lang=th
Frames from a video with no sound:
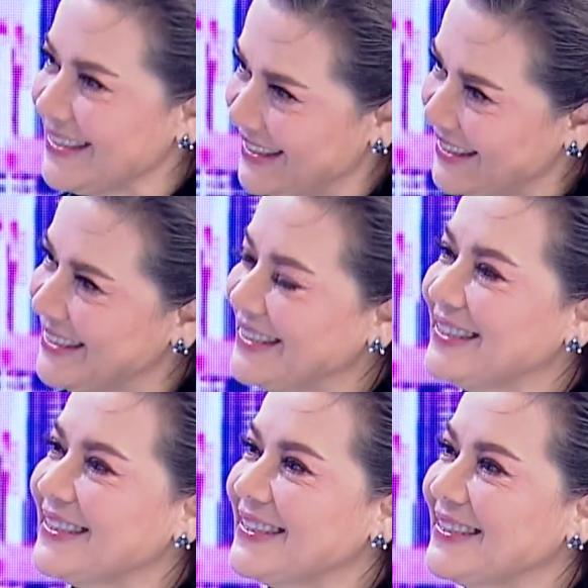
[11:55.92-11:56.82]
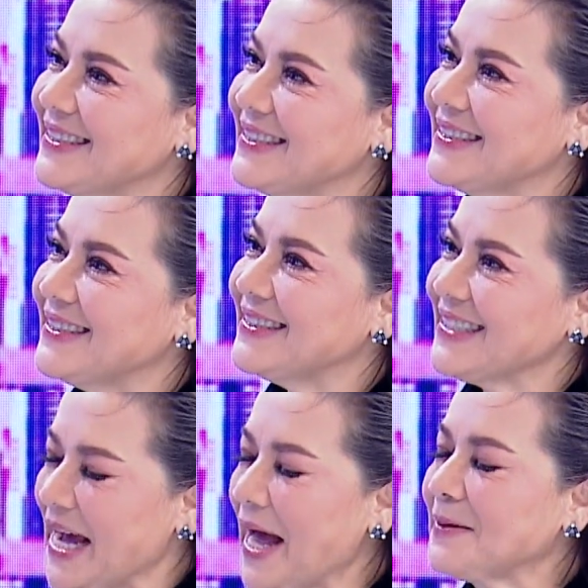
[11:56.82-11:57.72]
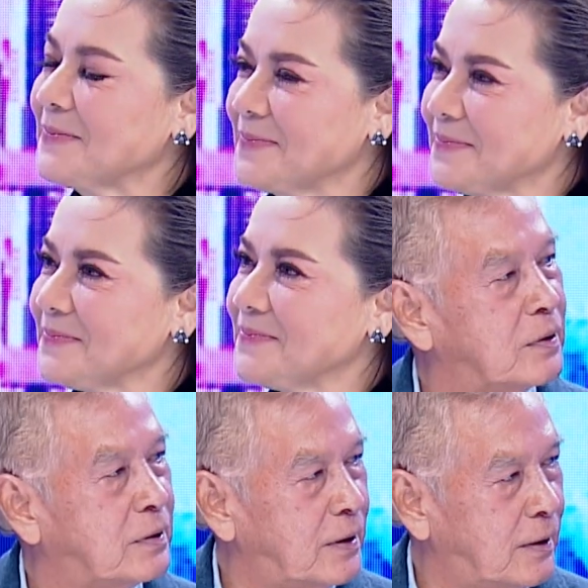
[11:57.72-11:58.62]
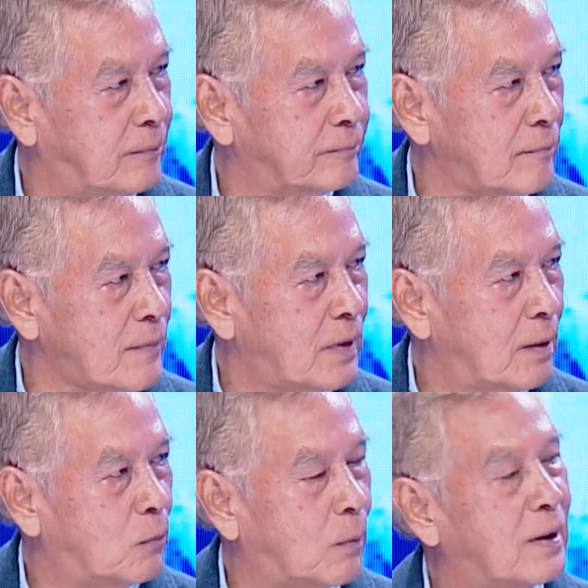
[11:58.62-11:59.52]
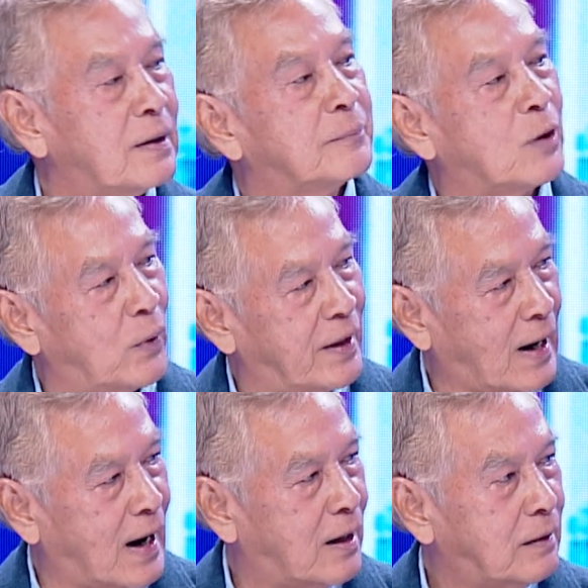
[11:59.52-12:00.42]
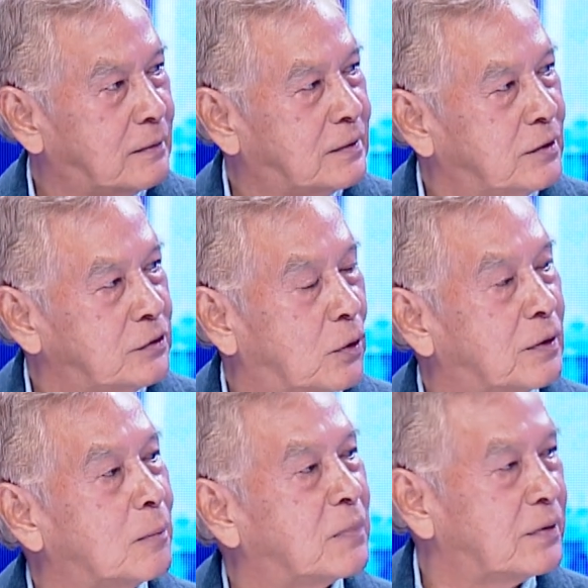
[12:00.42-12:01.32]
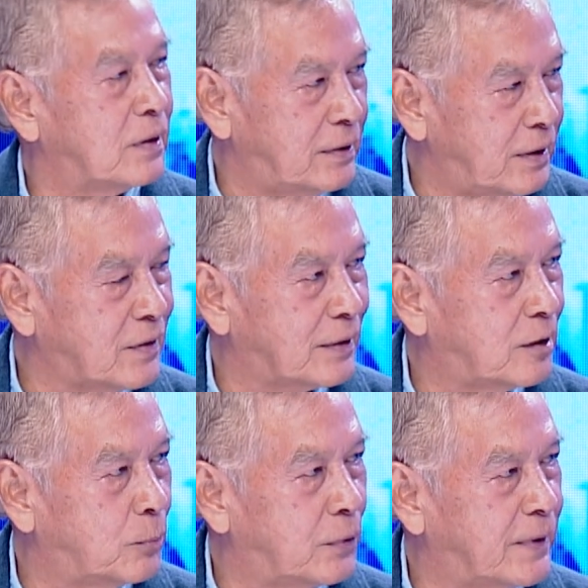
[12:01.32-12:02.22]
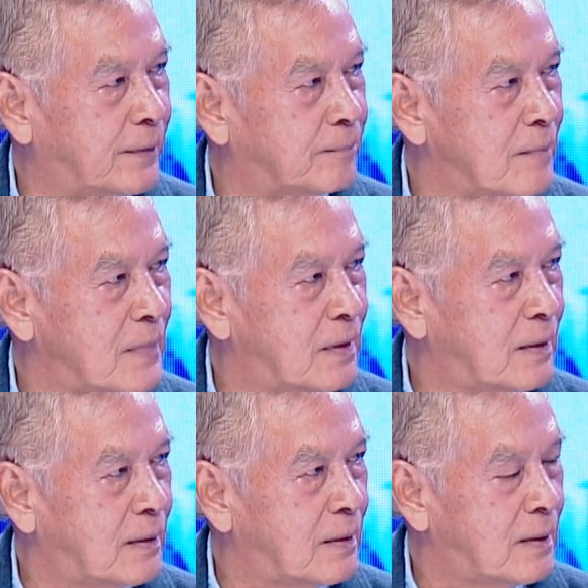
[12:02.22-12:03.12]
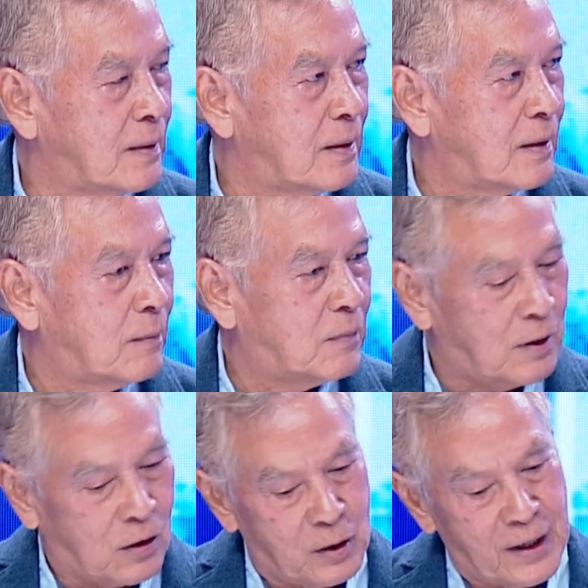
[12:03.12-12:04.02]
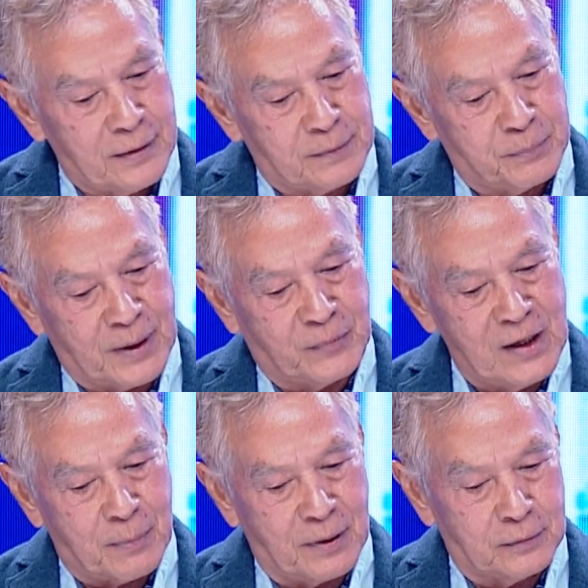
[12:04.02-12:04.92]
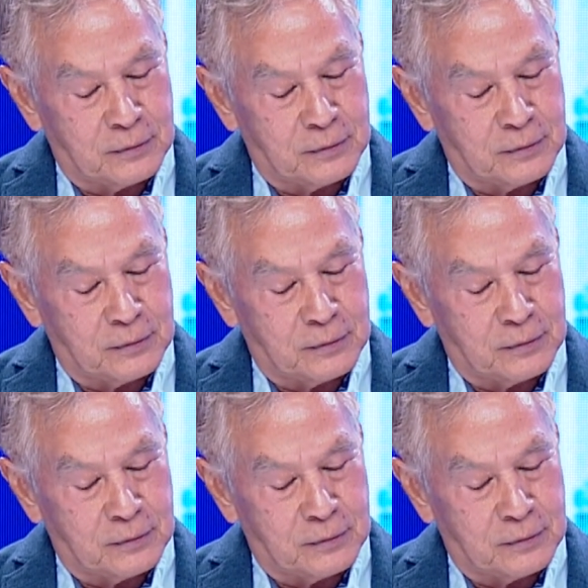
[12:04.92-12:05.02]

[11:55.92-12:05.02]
ขอตังค์แม่ละ โตแล้วผมจะไปอที่ ผมก็เริ่มตะเวนหาจนกระทั่งมาเจอที่จันทบุรีเราก็ได้เปรียบเทียบกัน